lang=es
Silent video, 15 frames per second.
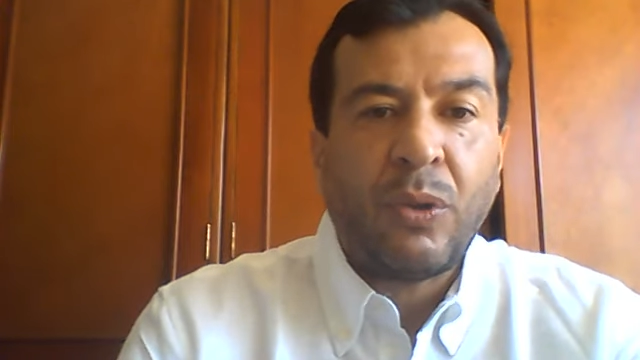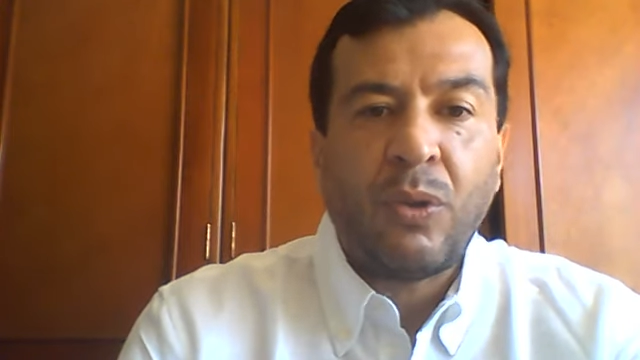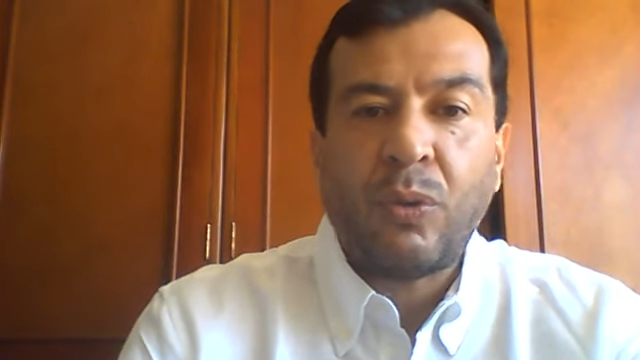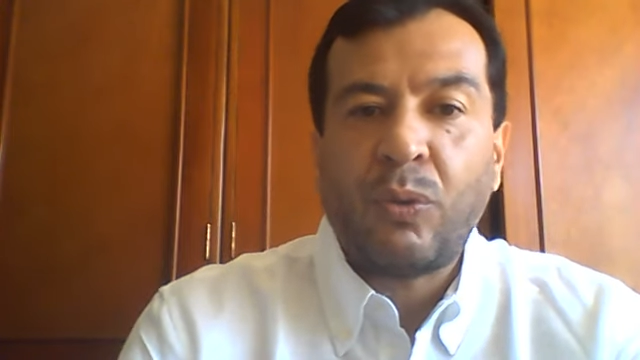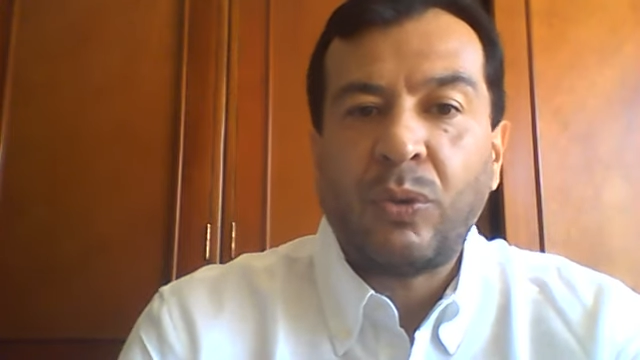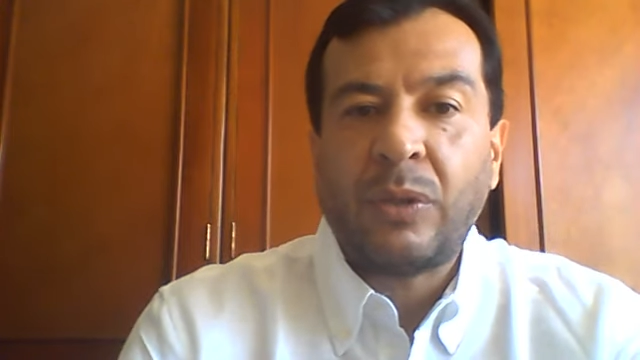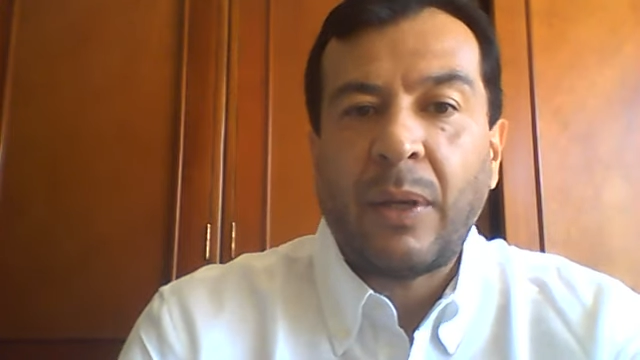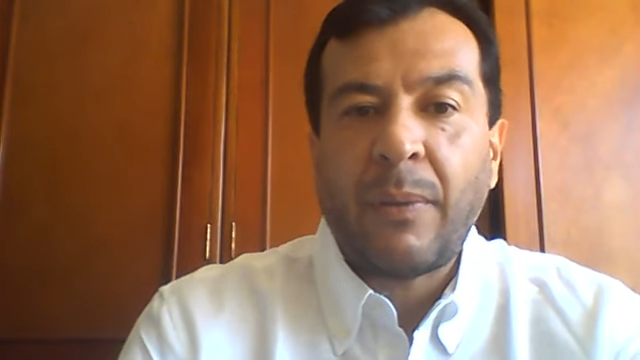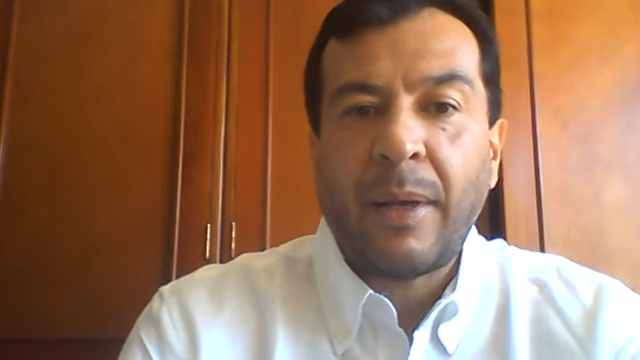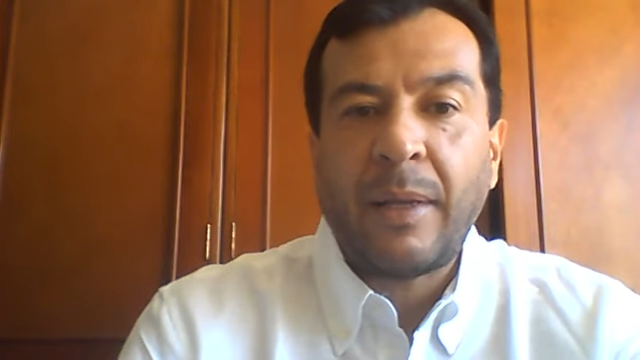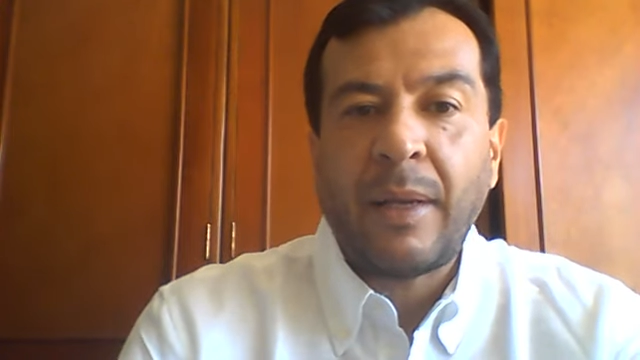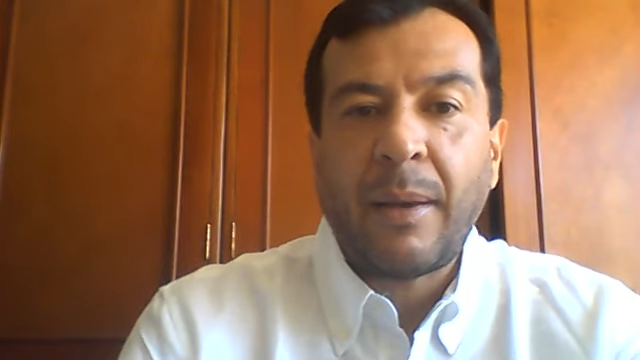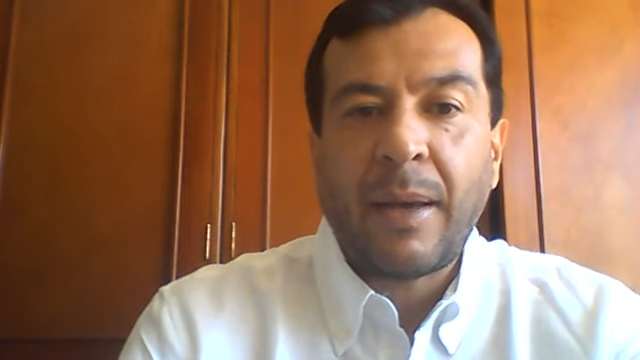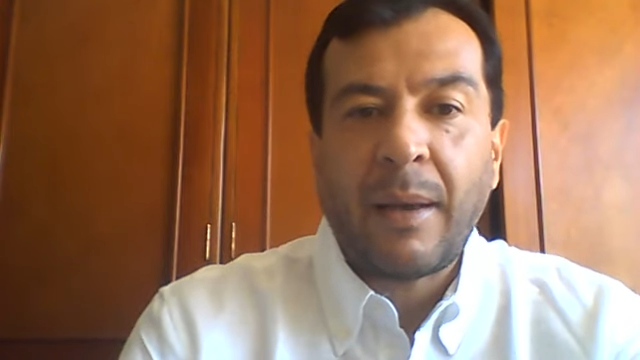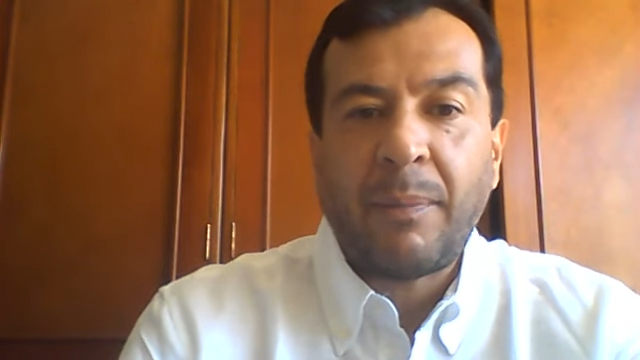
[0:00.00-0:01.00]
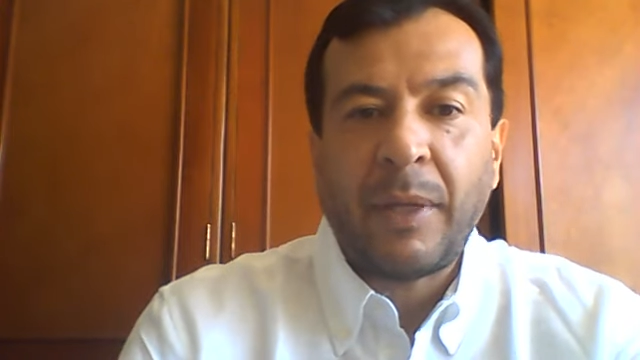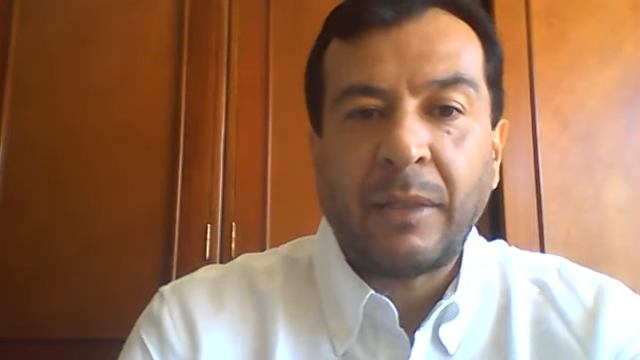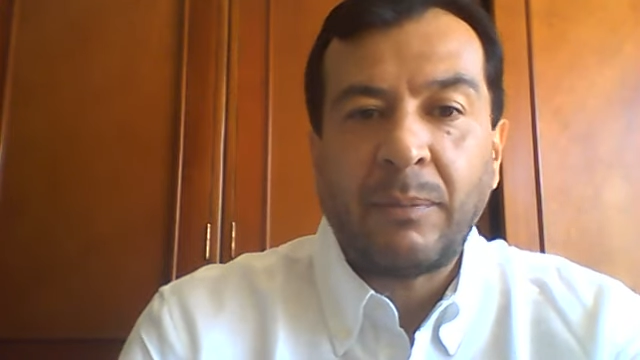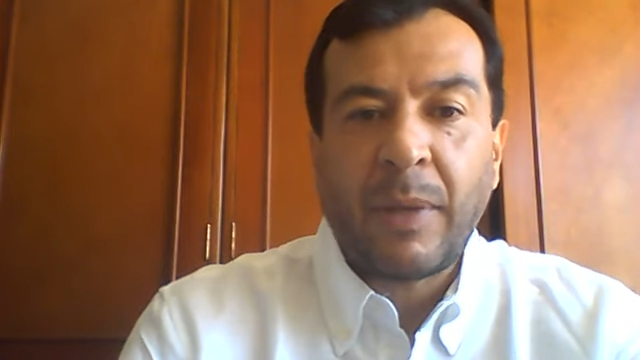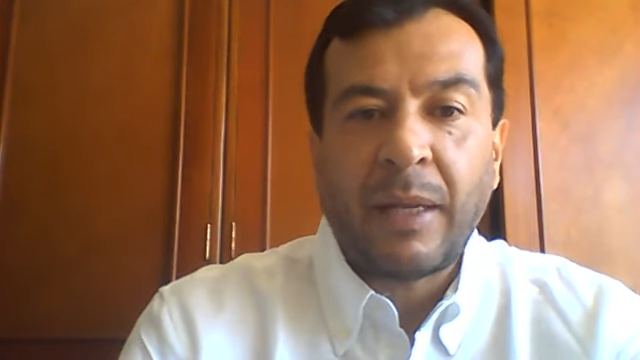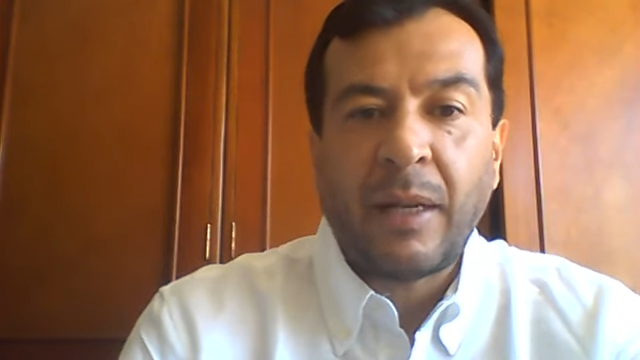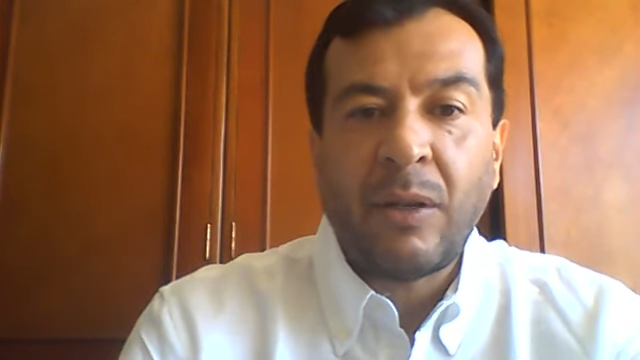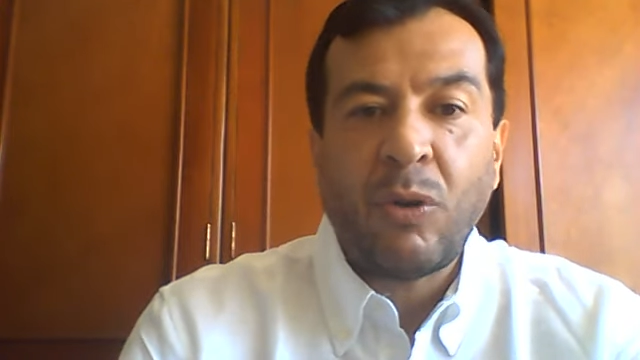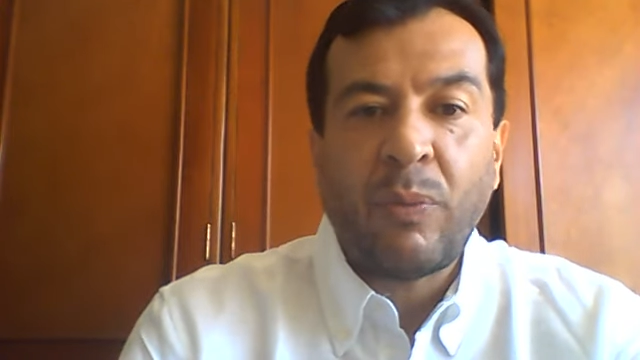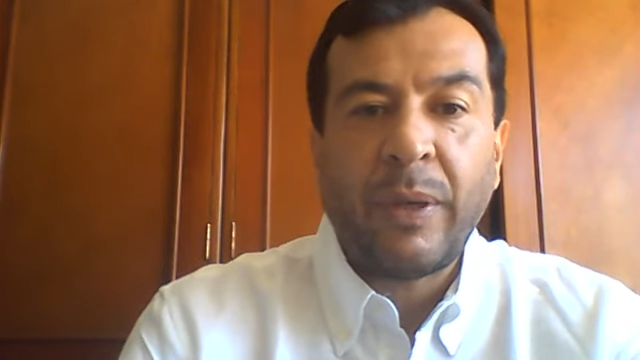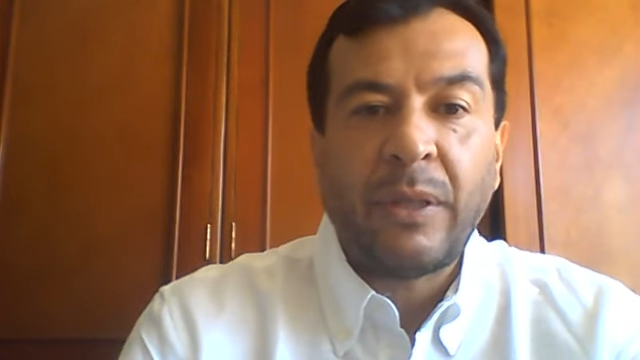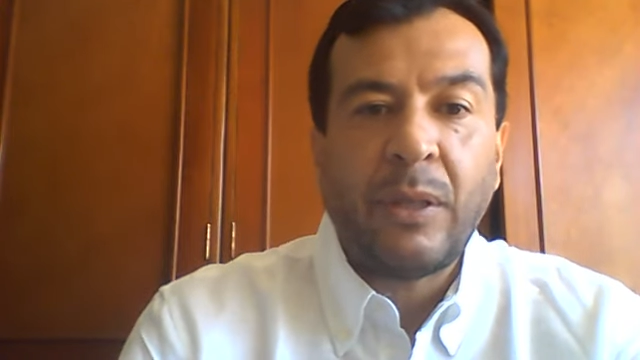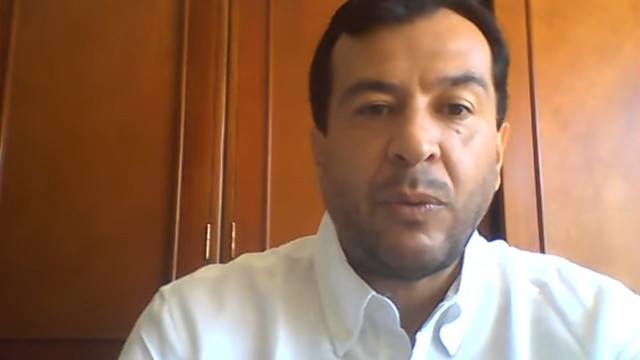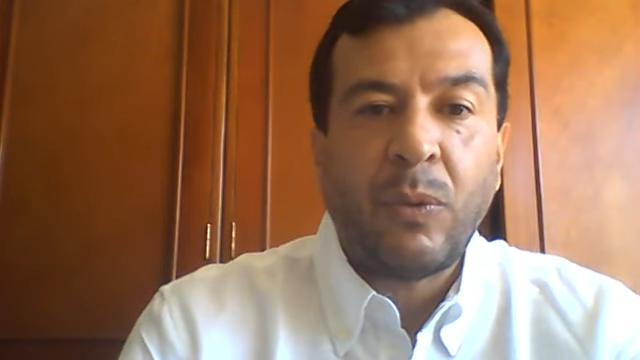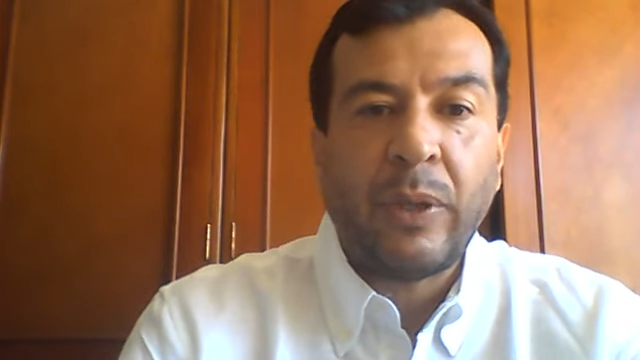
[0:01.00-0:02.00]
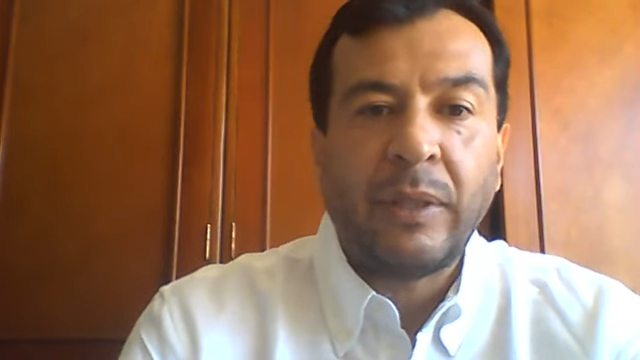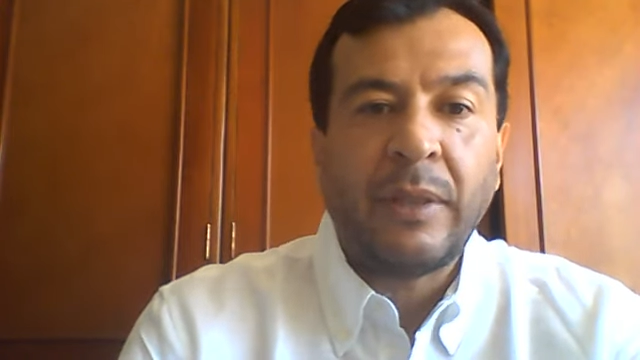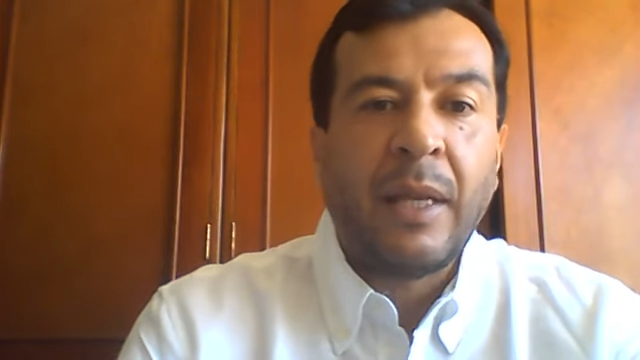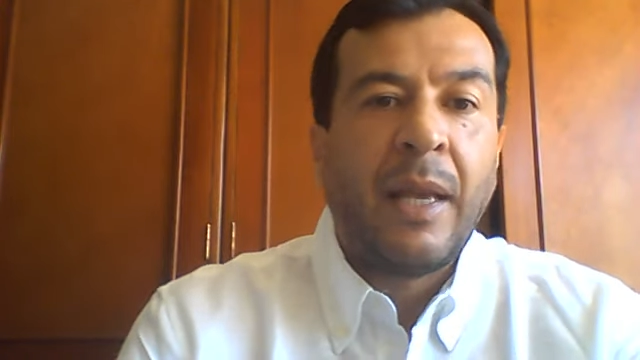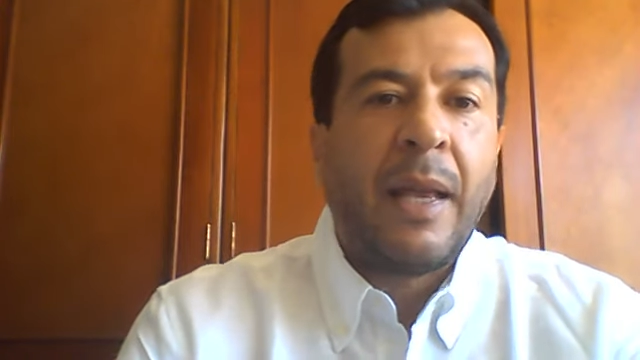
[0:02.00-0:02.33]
Lo que ustedes van a, plasmar en el objetivo es